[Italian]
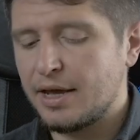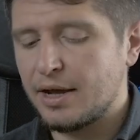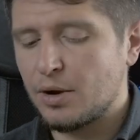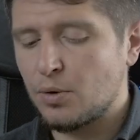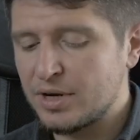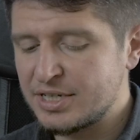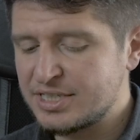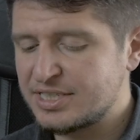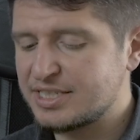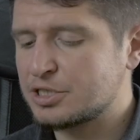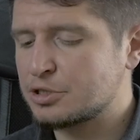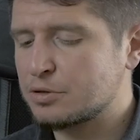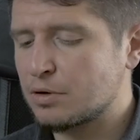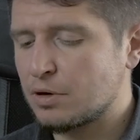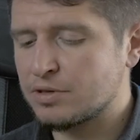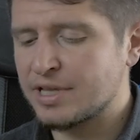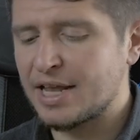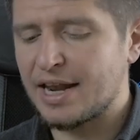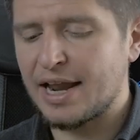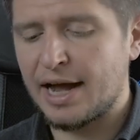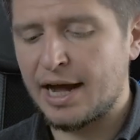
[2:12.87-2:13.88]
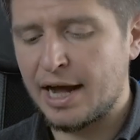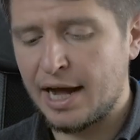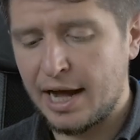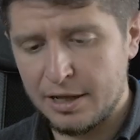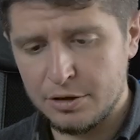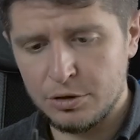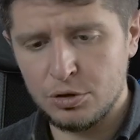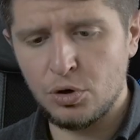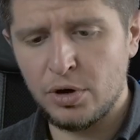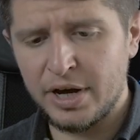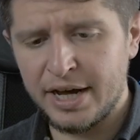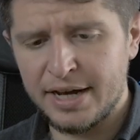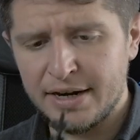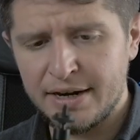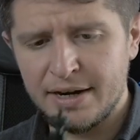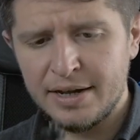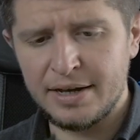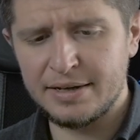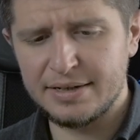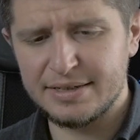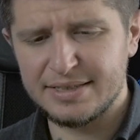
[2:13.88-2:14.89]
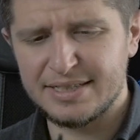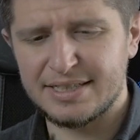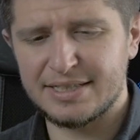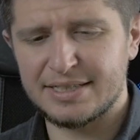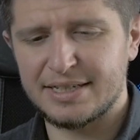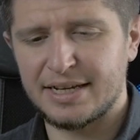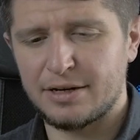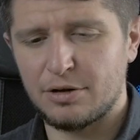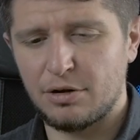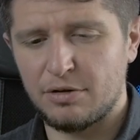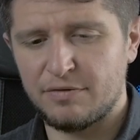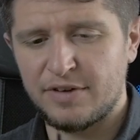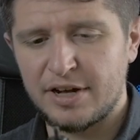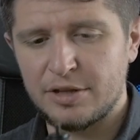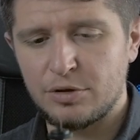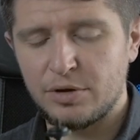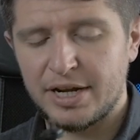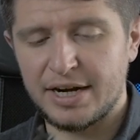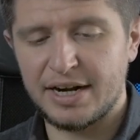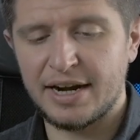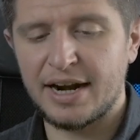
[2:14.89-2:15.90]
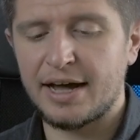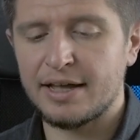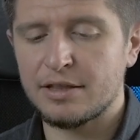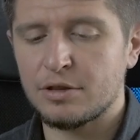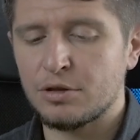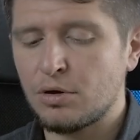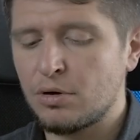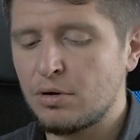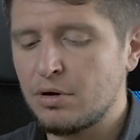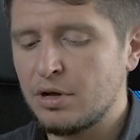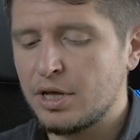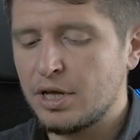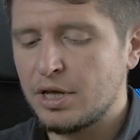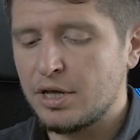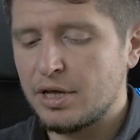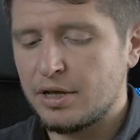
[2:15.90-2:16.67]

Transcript: Questi sono della Handwear, se non vado errato,